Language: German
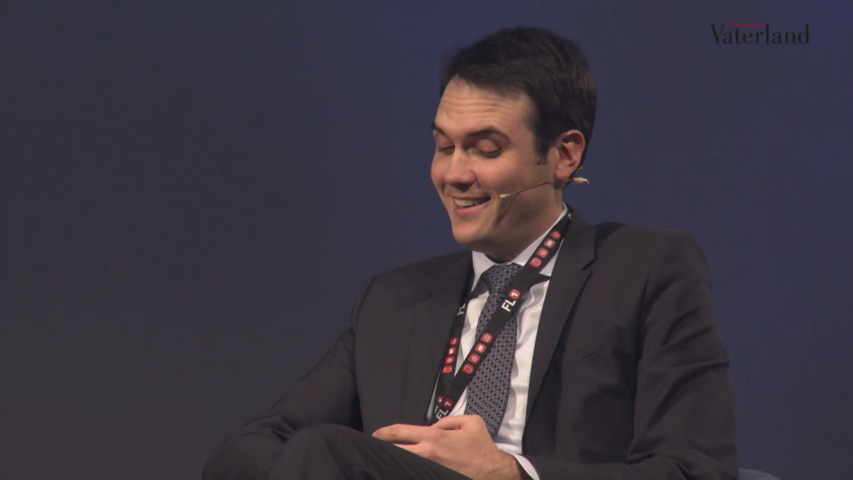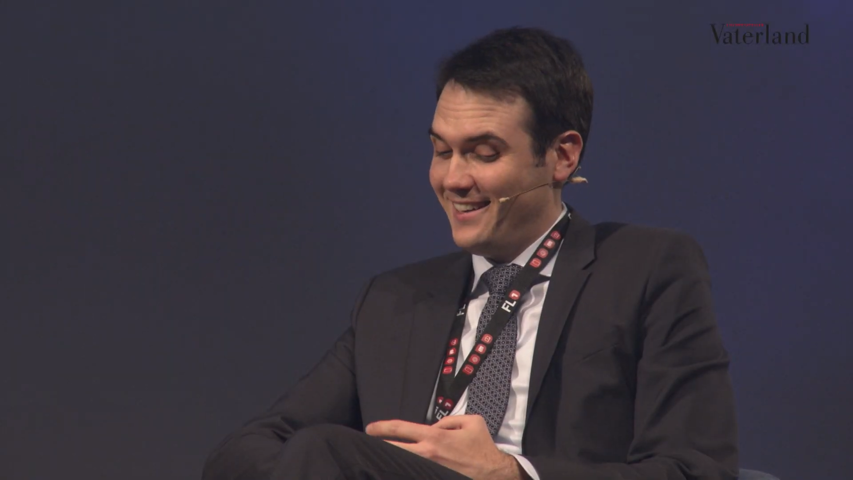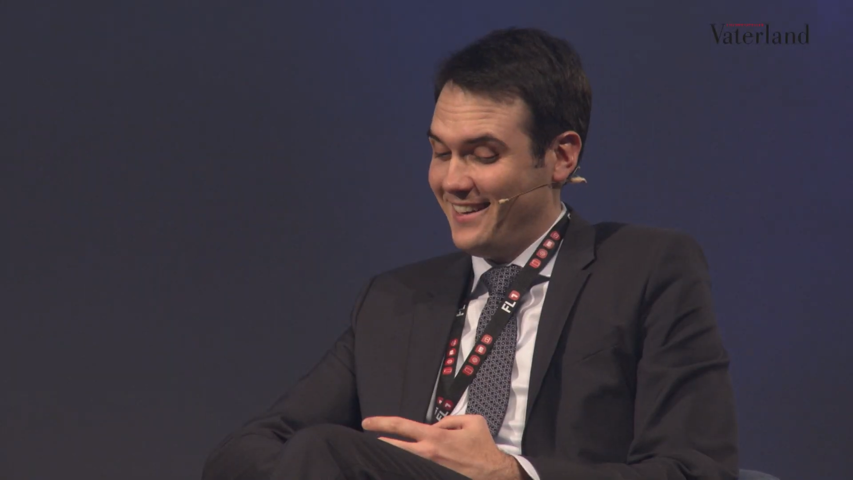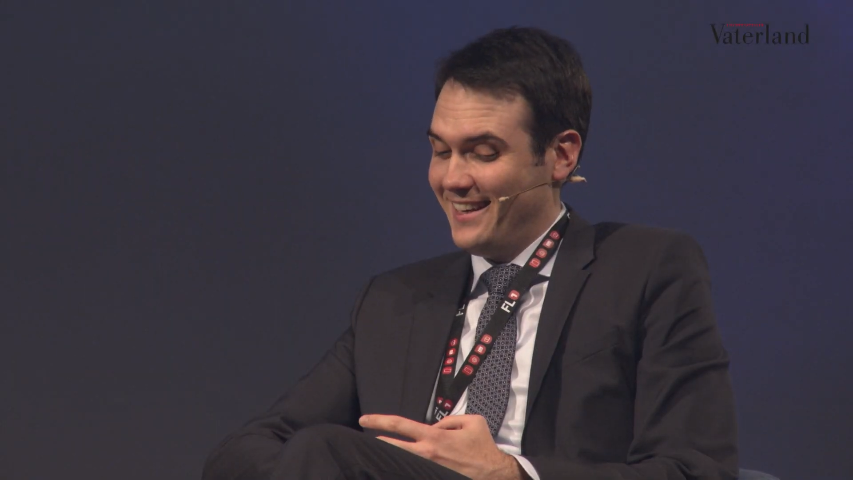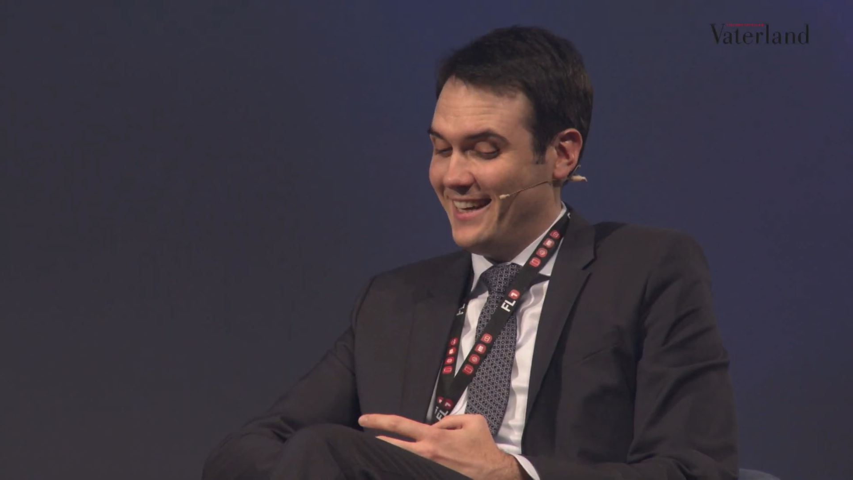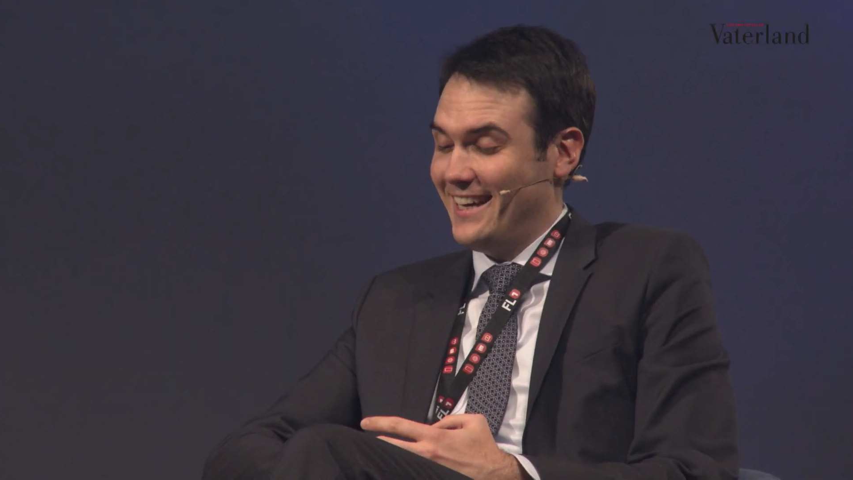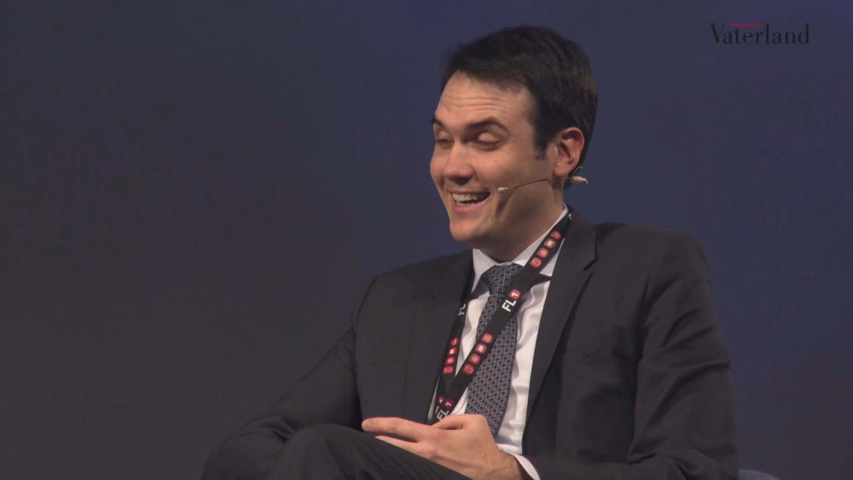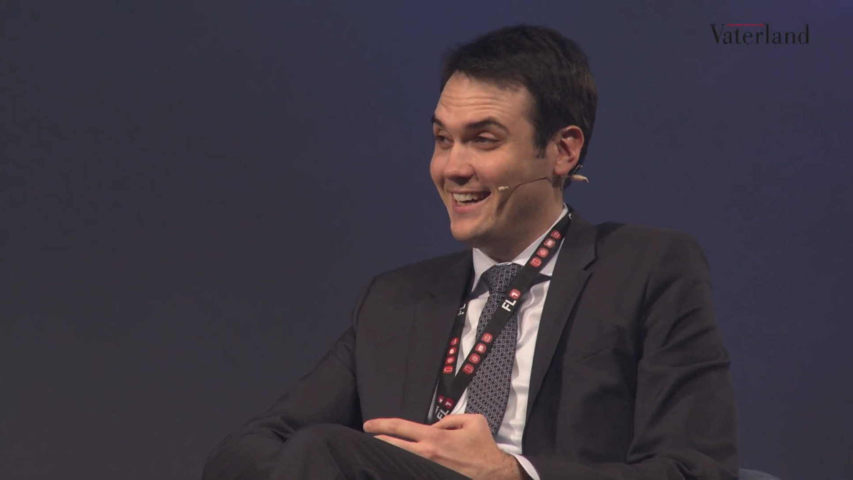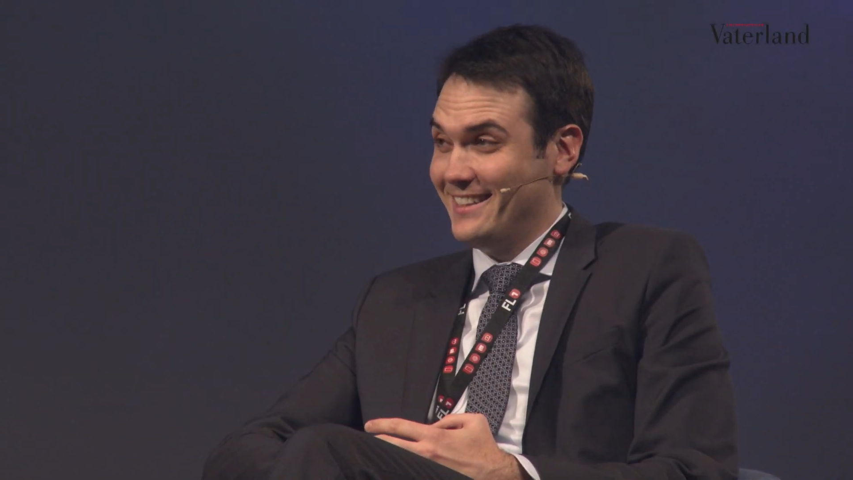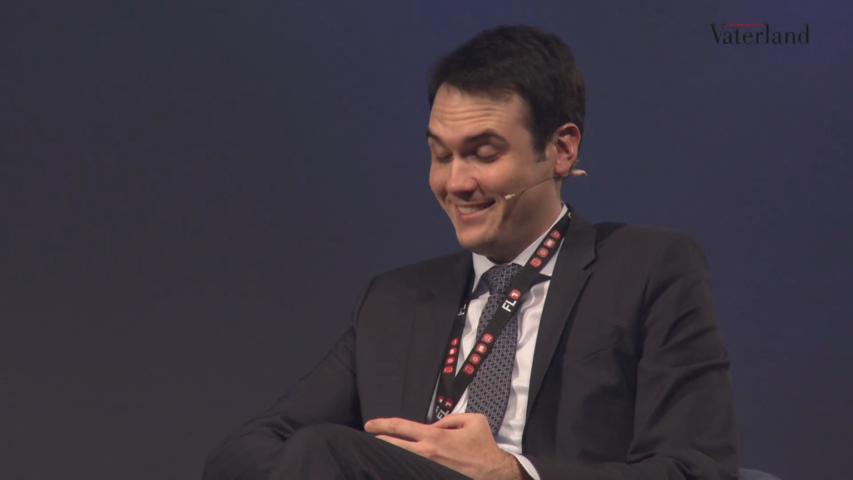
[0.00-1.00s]
setzen. Ja,
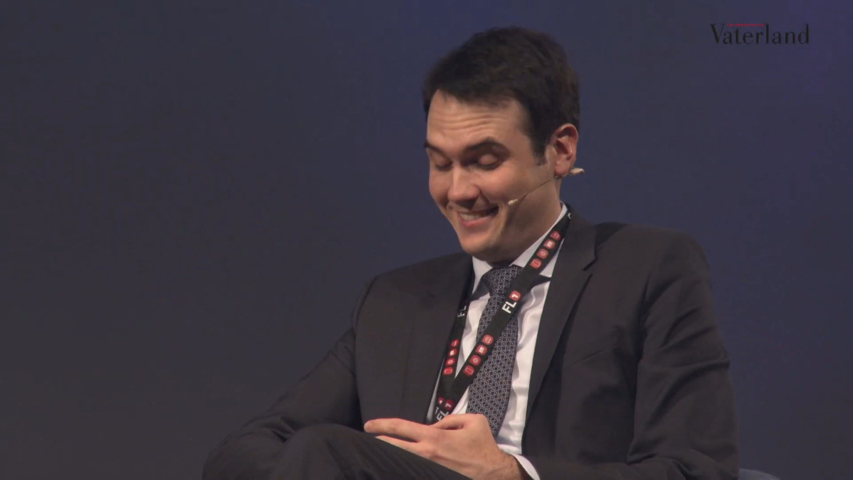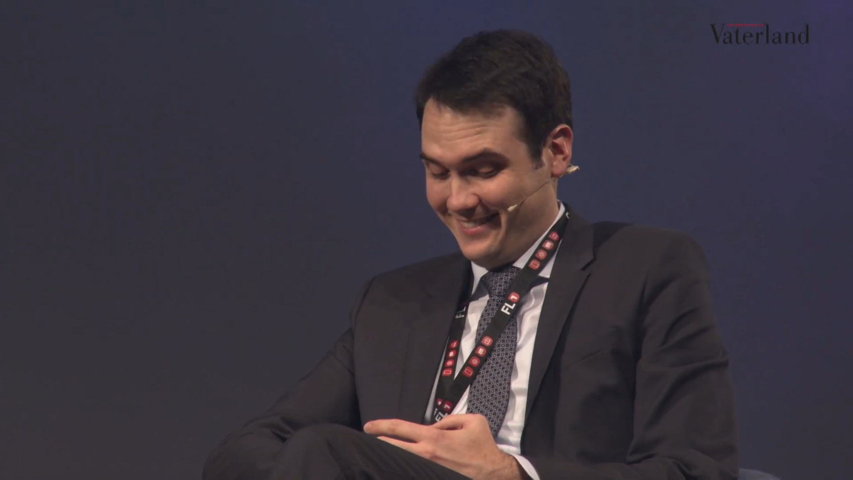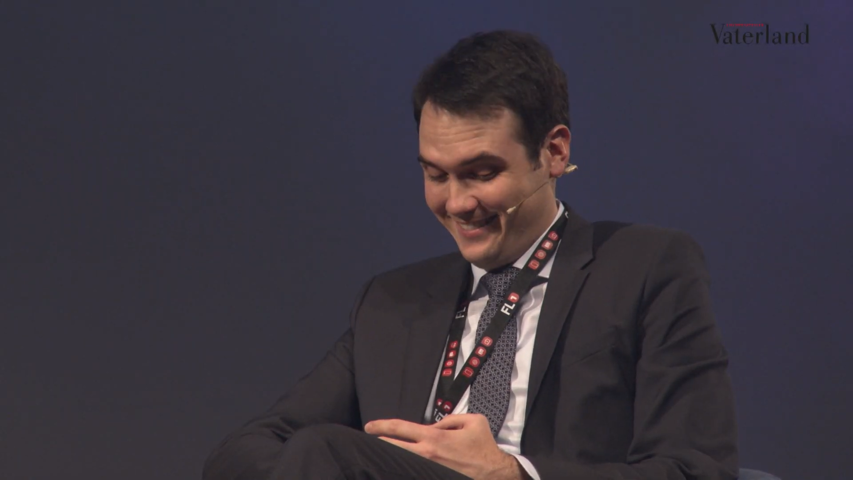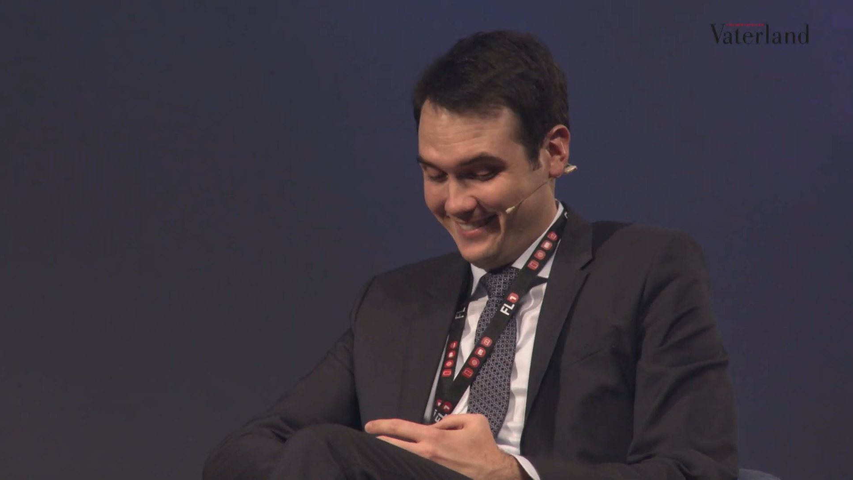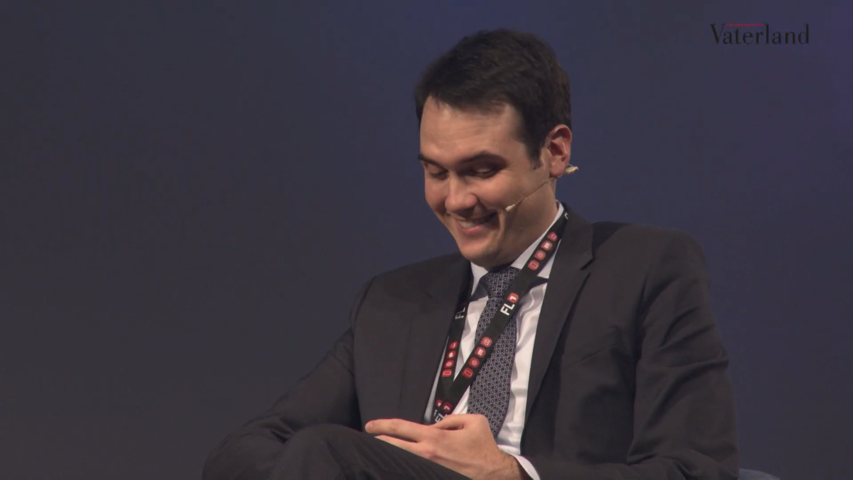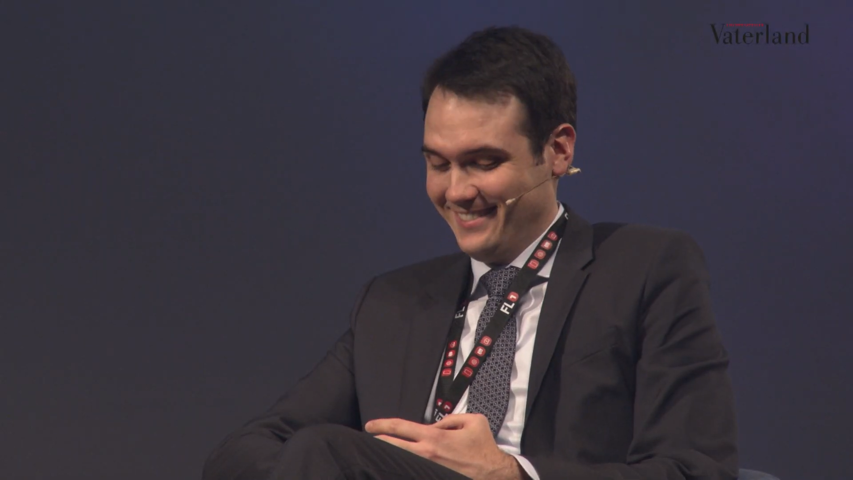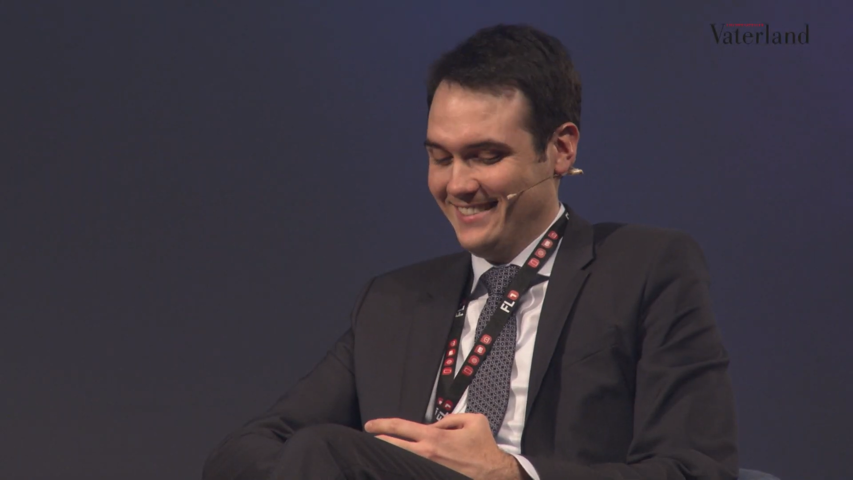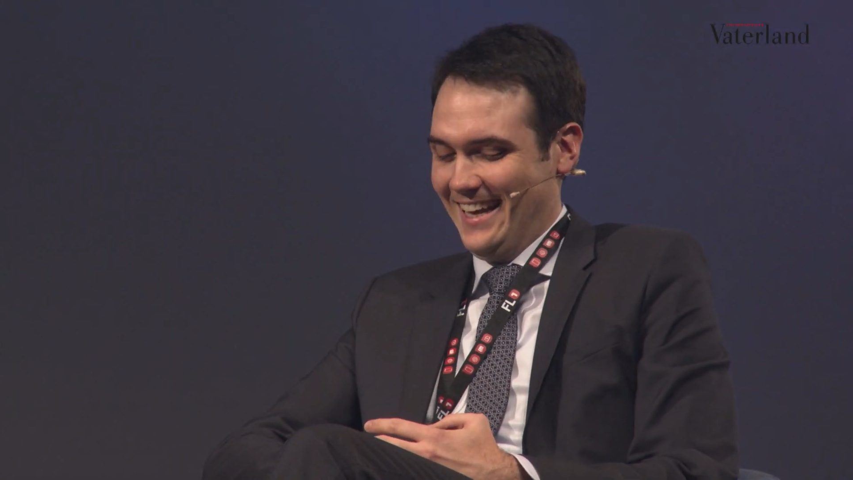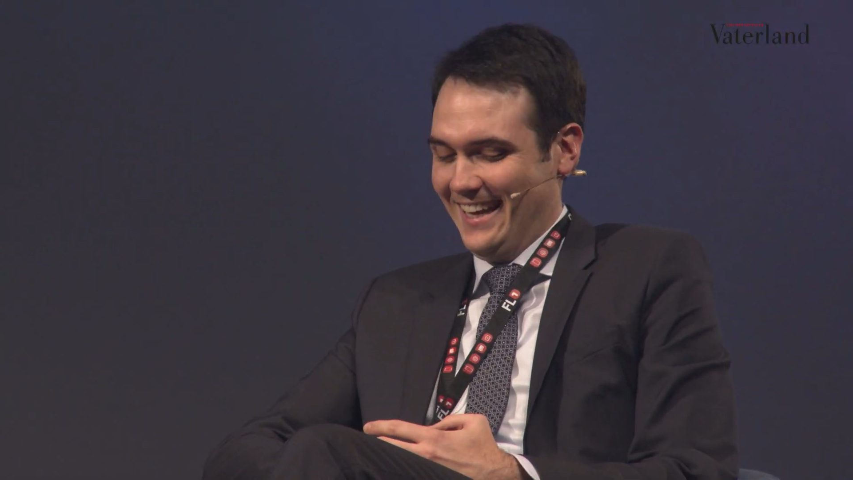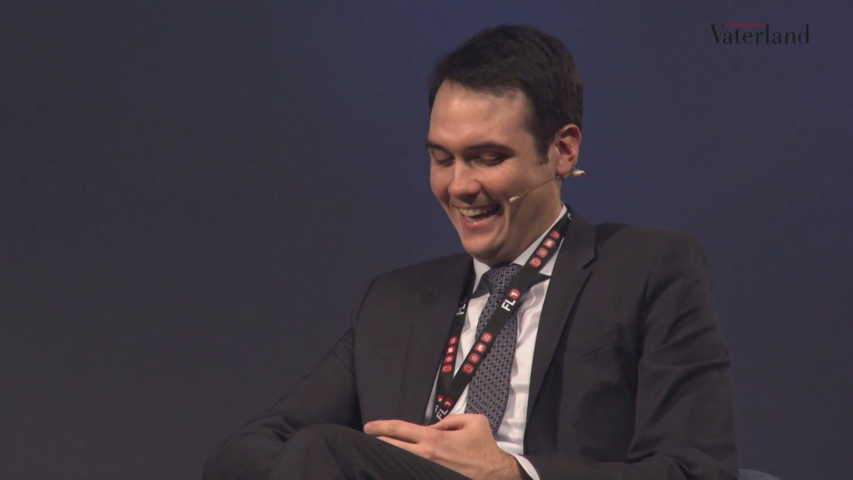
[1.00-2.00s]
ja.
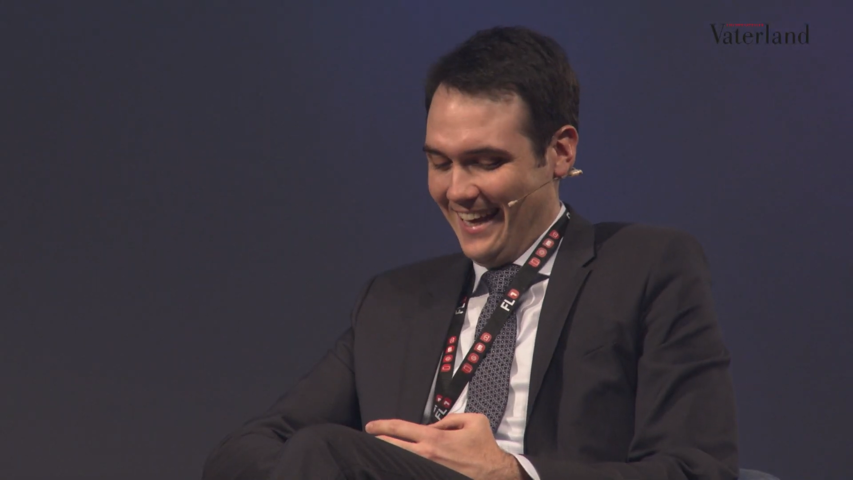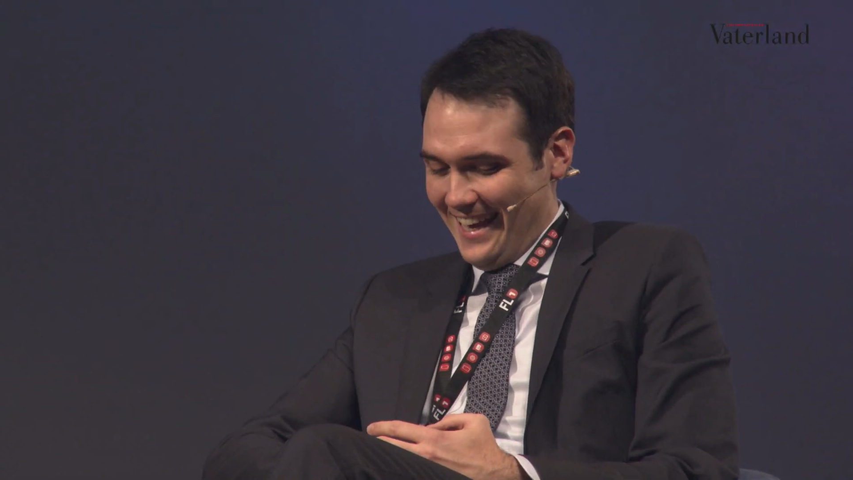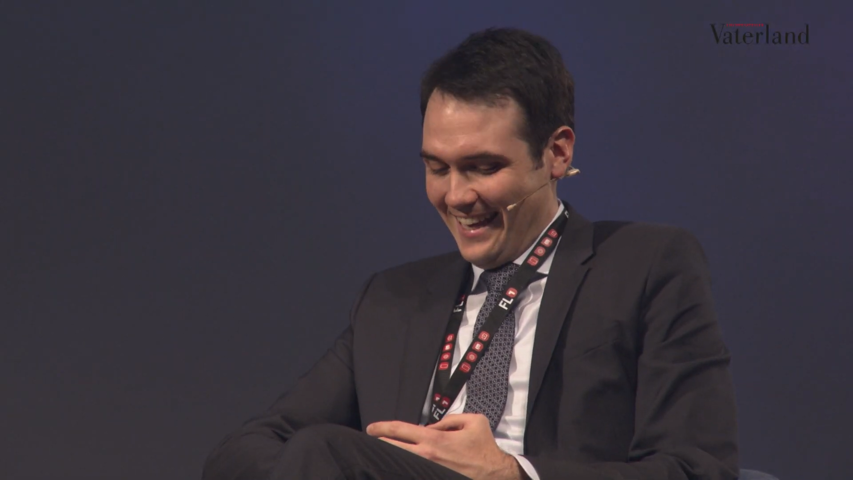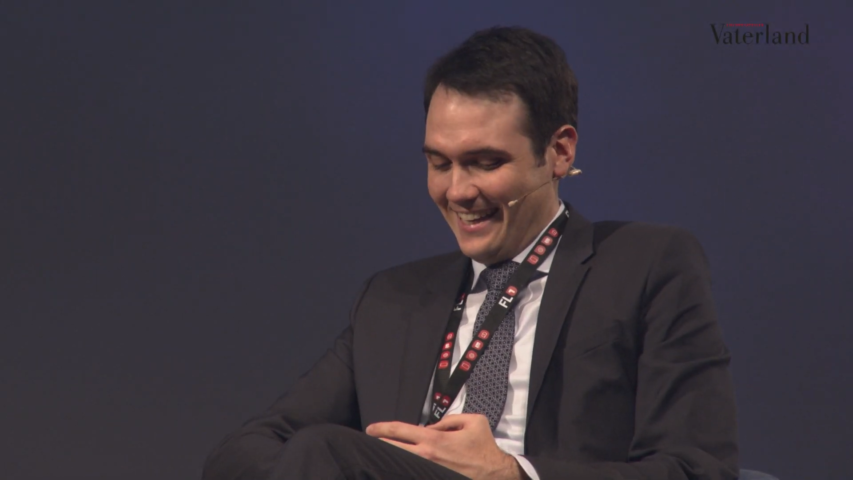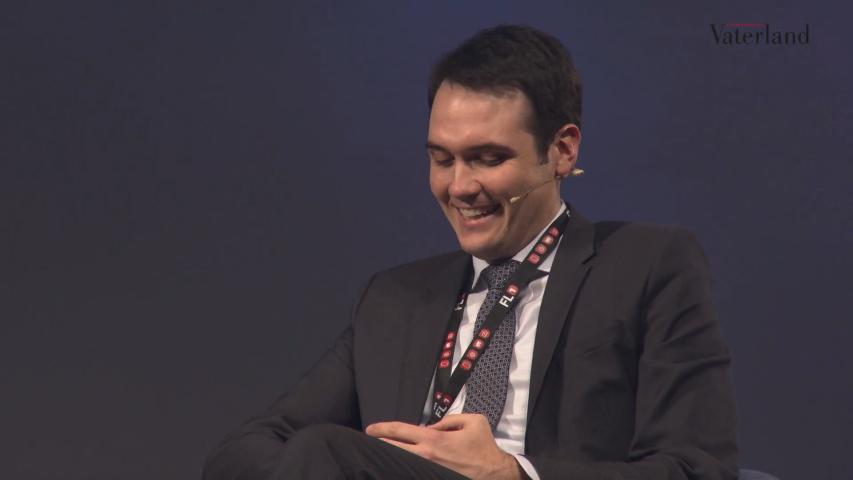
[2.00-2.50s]
Kannst du dich